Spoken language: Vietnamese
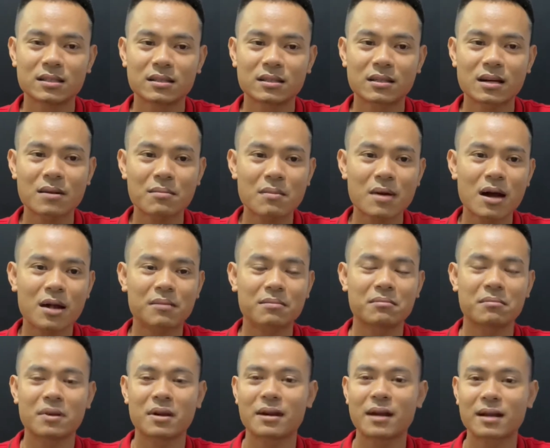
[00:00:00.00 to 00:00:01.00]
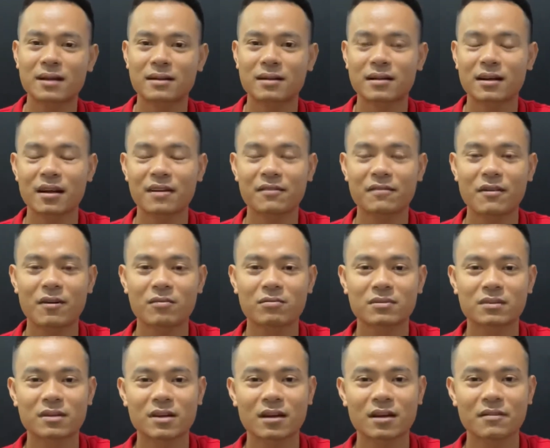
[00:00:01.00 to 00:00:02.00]
các bạn mà đặt cái
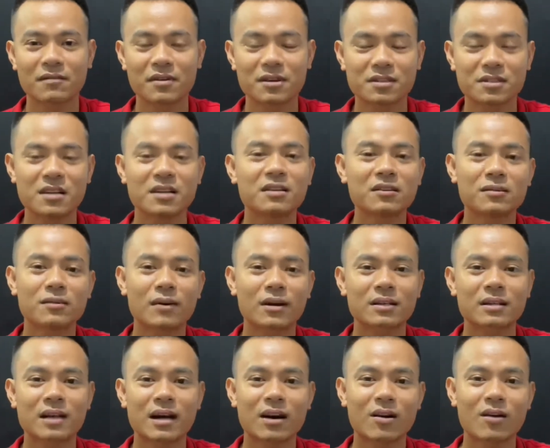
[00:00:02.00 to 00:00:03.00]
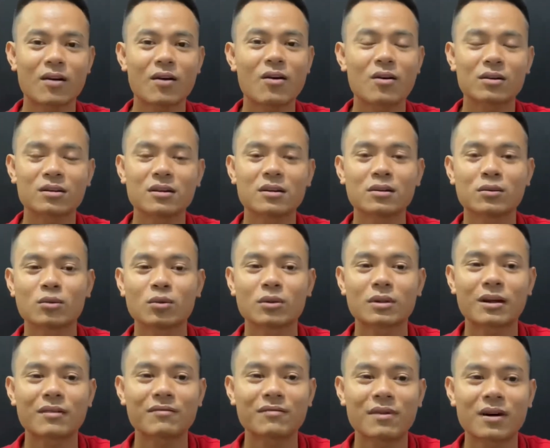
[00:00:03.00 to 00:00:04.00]
phòng nhà vệ sinh hoặc nhà kho nơi
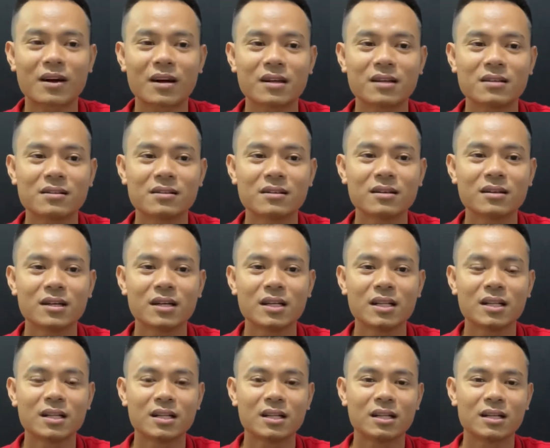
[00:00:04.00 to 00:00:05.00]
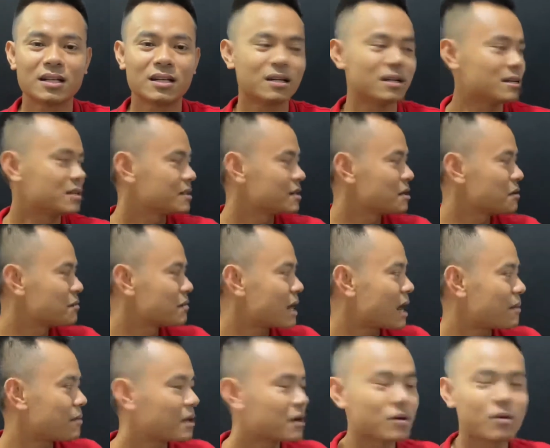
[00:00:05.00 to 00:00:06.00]
tối tăm vào cái hướng uh, đông
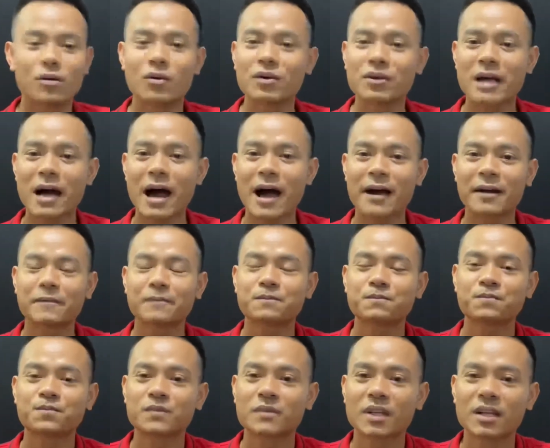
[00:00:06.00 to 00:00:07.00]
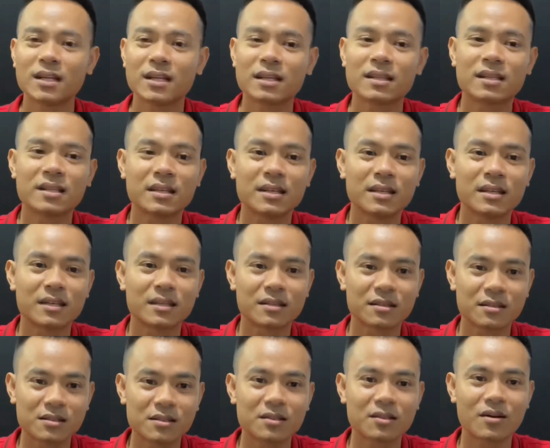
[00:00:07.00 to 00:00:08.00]
nam này của ngôi nhà ấy, thì
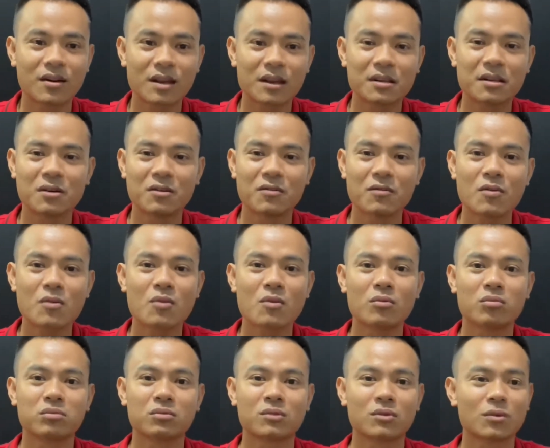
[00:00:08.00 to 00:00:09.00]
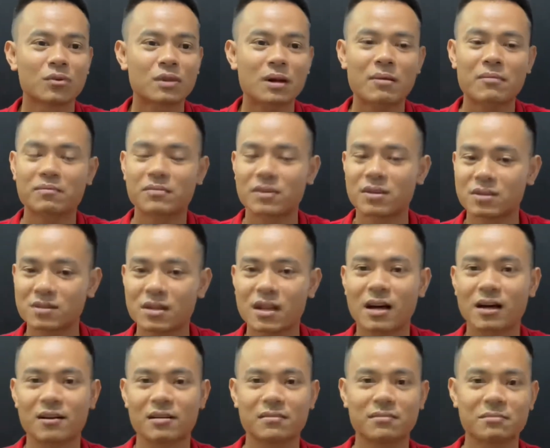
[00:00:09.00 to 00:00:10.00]
thực sự nó là điều vô cùng tối tăm thực sự là